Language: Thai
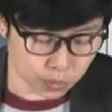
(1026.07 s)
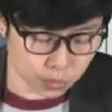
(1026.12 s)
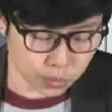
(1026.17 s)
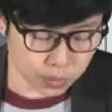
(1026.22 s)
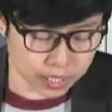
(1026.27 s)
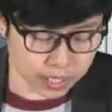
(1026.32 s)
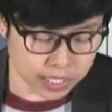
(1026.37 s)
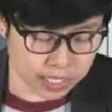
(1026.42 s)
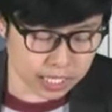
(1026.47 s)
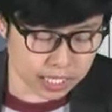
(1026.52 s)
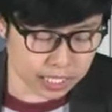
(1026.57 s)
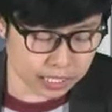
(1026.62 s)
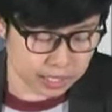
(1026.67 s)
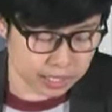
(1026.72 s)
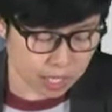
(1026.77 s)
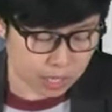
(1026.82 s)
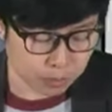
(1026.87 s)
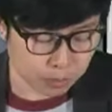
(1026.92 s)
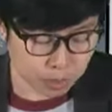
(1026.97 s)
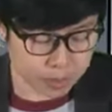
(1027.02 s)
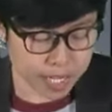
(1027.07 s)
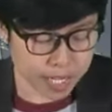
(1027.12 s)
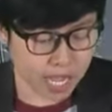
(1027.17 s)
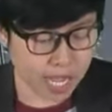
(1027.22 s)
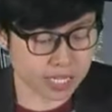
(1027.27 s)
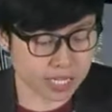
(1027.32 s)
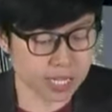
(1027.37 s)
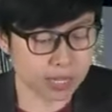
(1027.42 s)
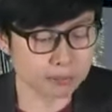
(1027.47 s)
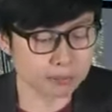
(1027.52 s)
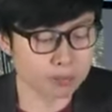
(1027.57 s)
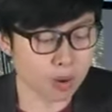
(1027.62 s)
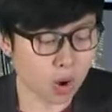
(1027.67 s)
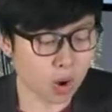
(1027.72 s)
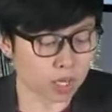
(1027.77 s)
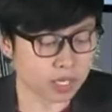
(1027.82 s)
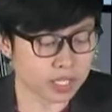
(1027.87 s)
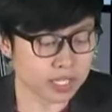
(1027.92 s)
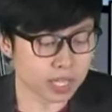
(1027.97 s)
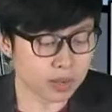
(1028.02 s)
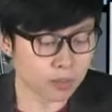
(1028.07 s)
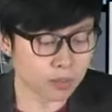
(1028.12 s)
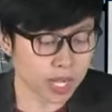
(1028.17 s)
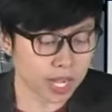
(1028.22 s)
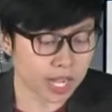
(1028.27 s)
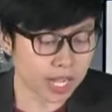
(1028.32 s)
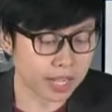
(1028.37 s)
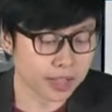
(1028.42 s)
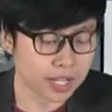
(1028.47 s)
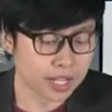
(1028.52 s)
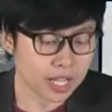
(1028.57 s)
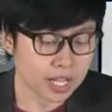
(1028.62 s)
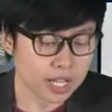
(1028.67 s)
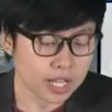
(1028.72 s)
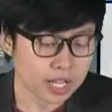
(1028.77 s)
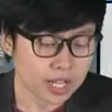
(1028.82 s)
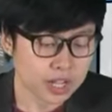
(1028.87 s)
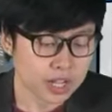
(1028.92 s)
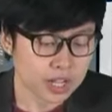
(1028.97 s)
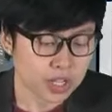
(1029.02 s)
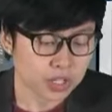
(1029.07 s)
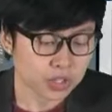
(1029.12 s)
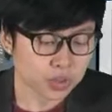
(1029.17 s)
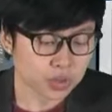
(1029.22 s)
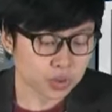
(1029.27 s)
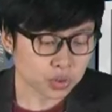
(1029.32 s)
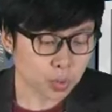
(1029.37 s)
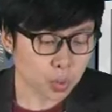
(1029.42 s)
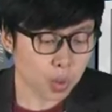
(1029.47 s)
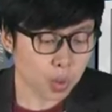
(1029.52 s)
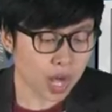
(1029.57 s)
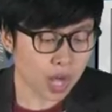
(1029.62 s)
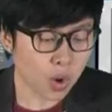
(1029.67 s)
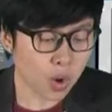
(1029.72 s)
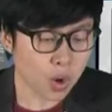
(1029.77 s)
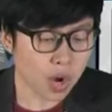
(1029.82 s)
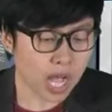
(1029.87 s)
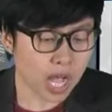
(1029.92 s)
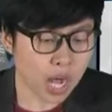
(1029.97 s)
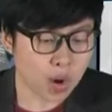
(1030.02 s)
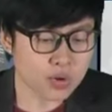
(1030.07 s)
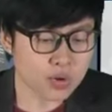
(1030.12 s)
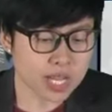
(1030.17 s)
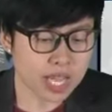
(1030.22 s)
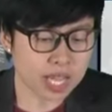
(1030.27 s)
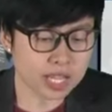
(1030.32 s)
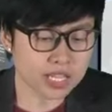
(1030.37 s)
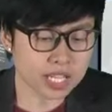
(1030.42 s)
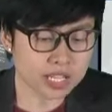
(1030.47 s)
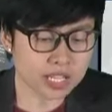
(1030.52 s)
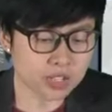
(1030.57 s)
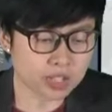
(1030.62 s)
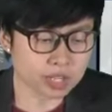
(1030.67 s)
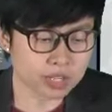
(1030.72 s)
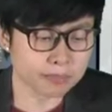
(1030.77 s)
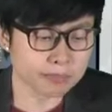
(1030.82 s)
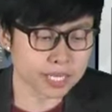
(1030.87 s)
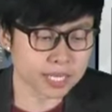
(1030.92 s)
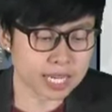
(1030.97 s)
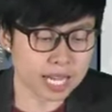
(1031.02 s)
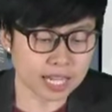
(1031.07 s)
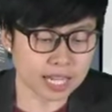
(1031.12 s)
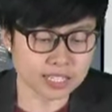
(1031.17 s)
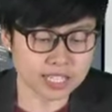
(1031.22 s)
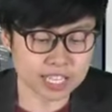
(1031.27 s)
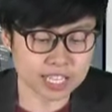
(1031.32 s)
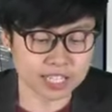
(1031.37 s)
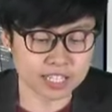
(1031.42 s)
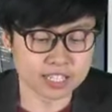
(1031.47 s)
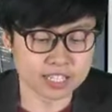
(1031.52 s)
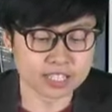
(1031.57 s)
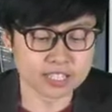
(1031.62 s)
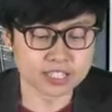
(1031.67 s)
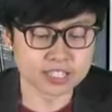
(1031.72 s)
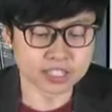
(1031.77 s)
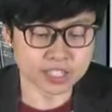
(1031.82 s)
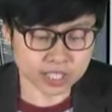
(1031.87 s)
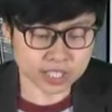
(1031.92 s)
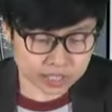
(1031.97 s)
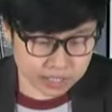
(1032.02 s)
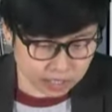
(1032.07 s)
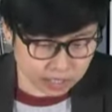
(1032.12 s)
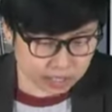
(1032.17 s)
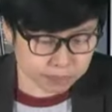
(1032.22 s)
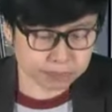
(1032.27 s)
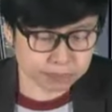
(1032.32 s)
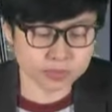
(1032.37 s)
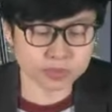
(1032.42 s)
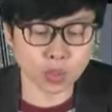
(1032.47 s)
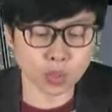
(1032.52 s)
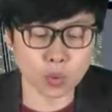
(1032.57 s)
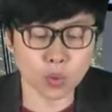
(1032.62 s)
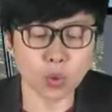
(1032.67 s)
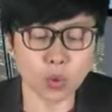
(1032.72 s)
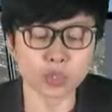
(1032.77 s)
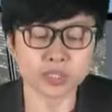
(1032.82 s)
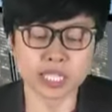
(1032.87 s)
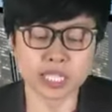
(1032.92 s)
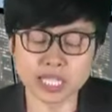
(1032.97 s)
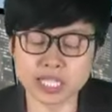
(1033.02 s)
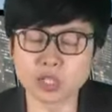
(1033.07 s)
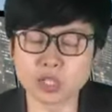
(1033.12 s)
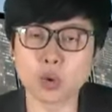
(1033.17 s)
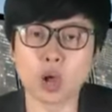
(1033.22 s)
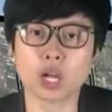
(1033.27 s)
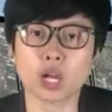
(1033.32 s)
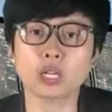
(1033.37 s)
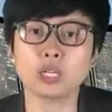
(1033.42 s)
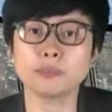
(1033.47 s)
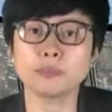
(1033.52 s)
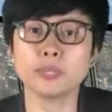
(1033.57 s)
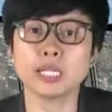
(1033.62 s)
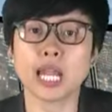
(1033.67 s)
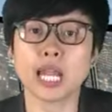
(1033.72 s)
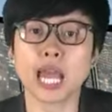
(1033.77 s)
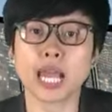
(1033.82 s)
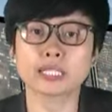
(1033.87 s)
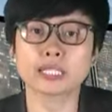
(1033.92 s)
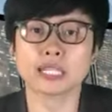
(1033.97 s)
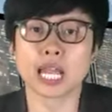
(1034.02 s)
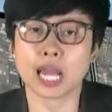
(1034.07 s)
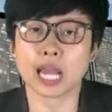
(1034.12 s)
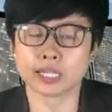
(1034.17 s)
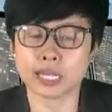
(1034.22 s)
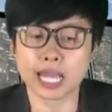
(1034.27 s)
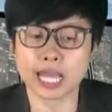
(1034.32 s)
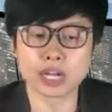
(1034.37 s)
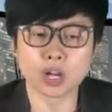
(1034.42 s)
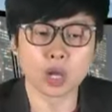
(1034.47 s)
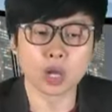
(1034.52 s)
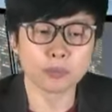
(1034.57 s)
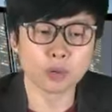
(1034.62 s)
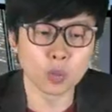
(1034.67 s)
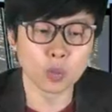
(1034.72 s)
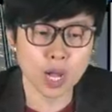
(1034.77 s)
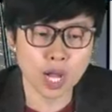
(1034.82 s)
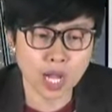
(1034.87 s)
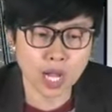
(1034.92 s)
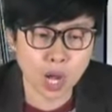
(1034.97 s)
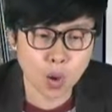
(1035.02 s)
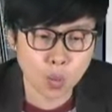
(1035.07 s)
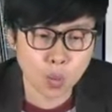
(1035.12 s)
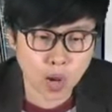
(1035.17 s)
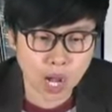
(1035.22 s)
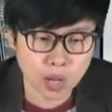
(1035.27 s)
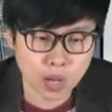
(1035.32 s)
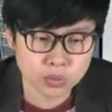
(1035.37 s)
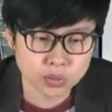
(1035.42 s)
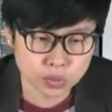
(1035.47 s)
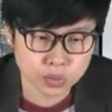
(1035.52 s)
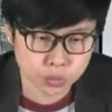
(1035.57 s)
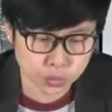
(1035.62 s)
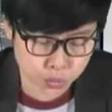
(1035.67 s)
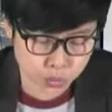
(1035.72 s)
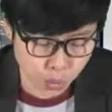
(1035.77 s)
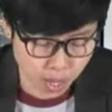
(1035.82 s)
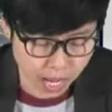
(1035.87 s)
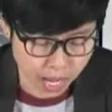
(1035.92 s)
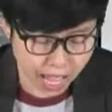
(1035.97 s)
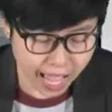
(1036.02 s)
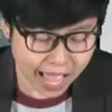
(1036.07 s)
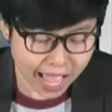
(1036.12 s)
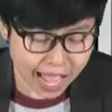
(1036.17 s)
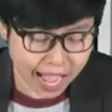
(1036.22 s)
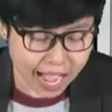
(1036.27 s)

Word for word: รู้กันนะคะ ผู้บริหารเนี่ยบอกเลยนะว่า ตัวของเขาเนี่ยในครึ่งปีหลังเนี่ยจะเติบโตดีกว่าครึ่งปีแรกอย่างแน่นอน เพราะว่าเขาเข้าสู่ช่วง